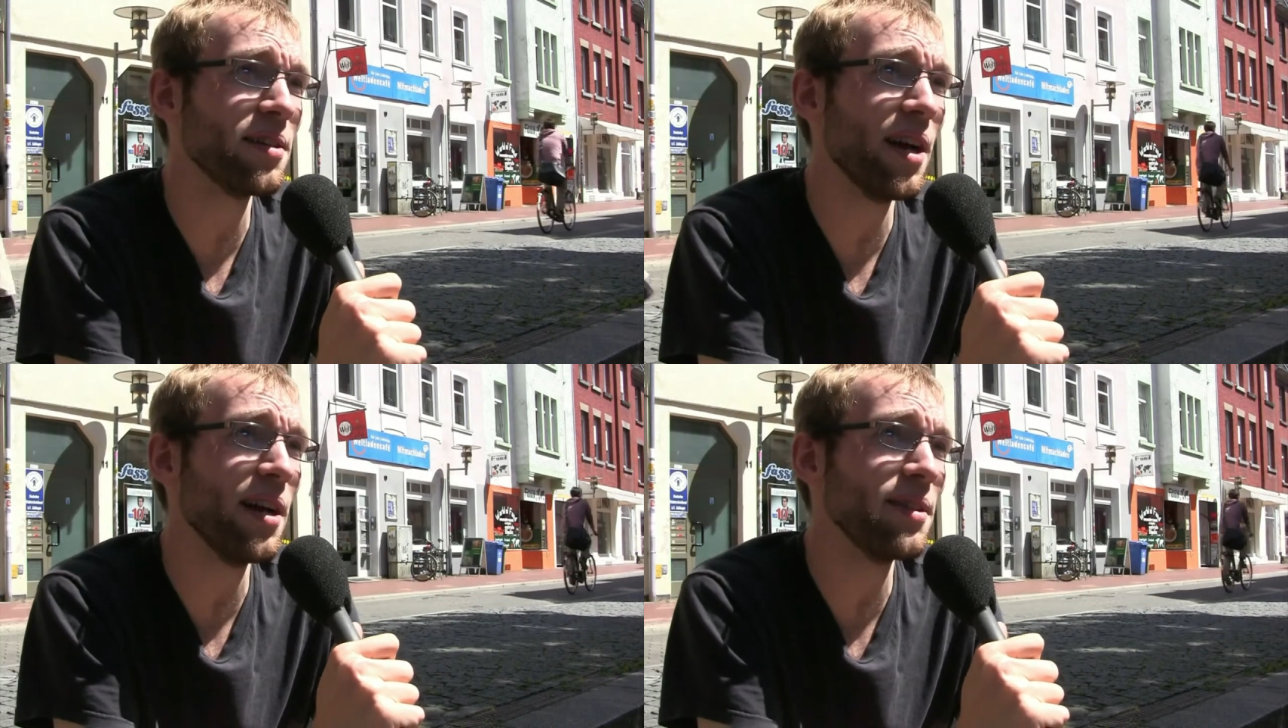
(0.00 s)

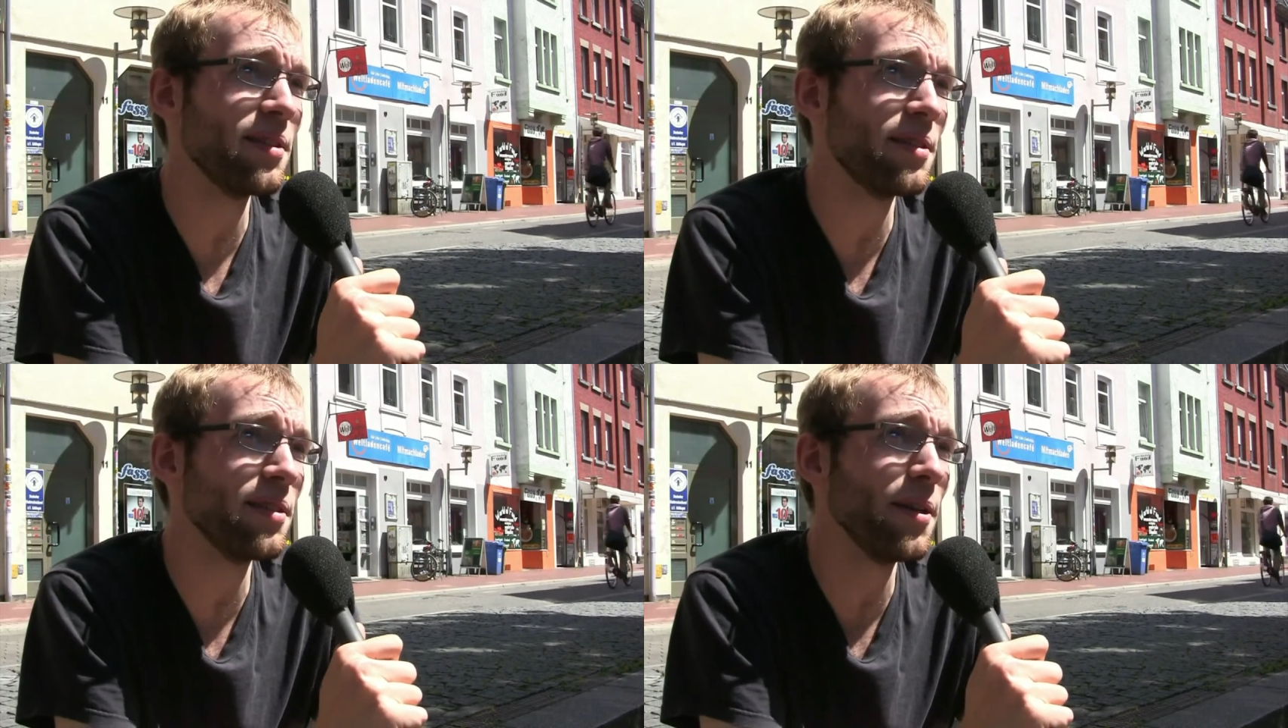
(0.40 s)
Das
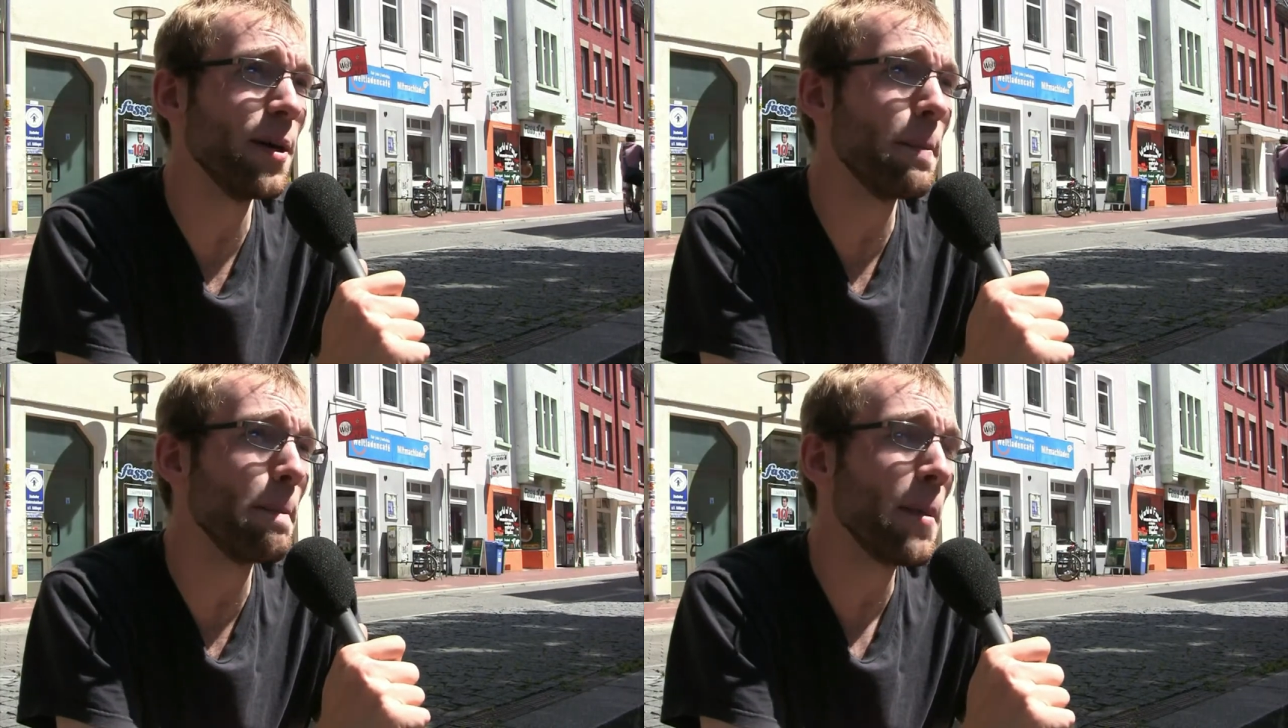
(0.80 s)
heißt,
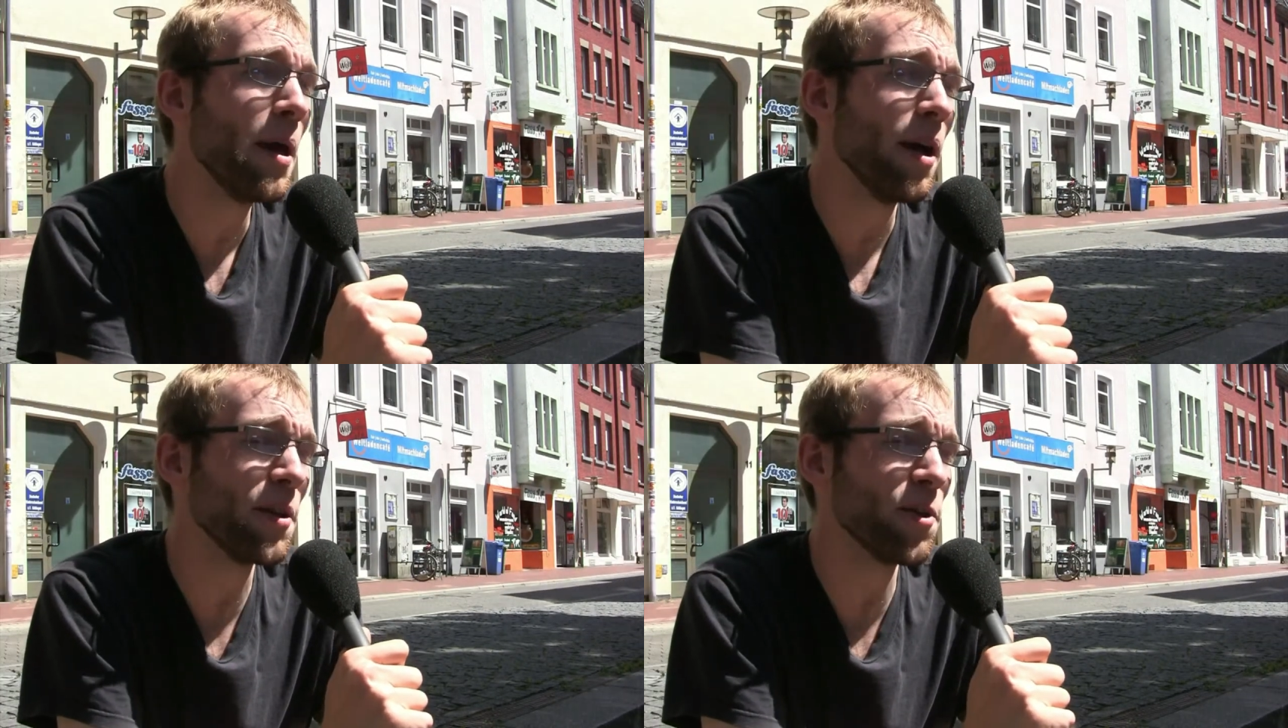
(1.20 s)
ähm,
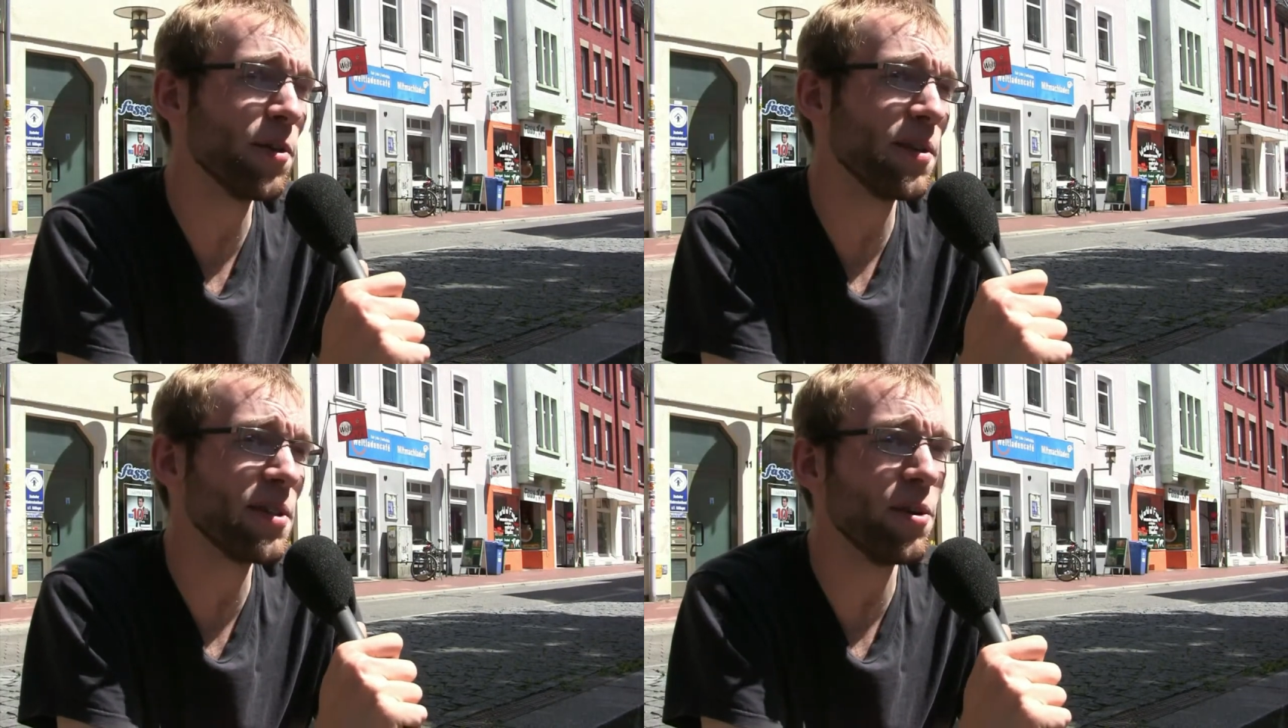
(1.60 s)

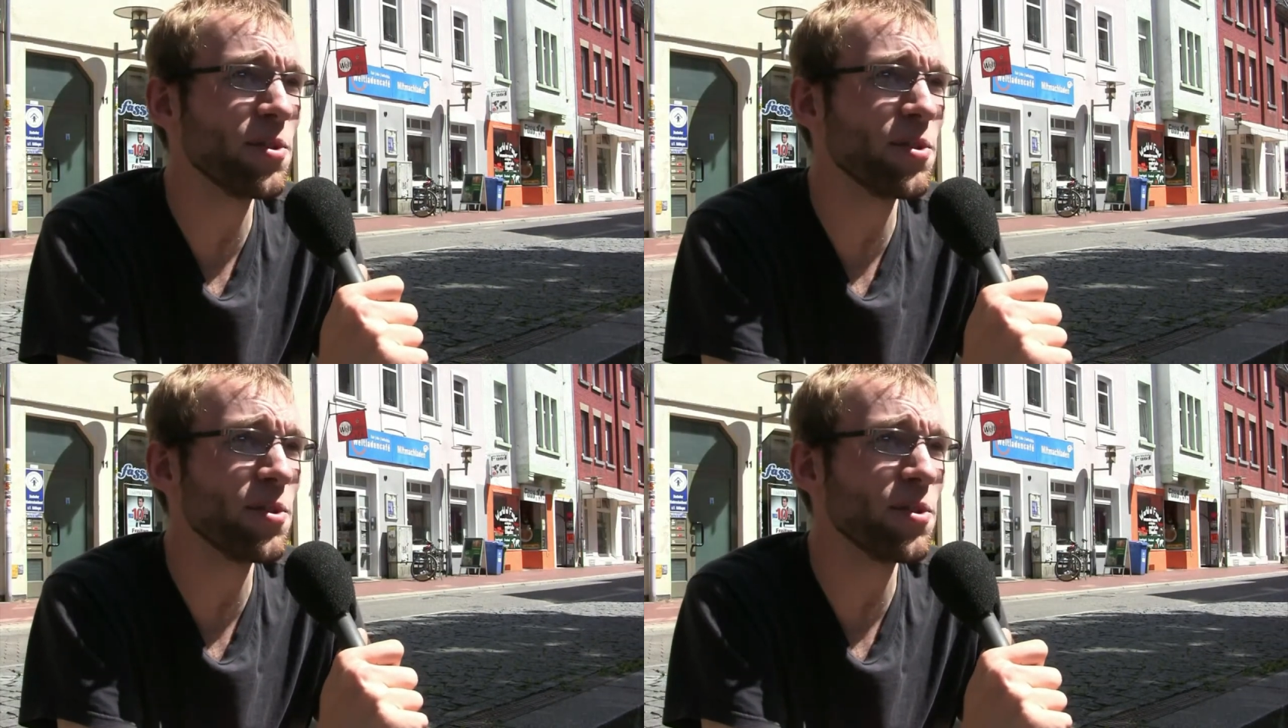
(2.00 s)
Erzeugnisse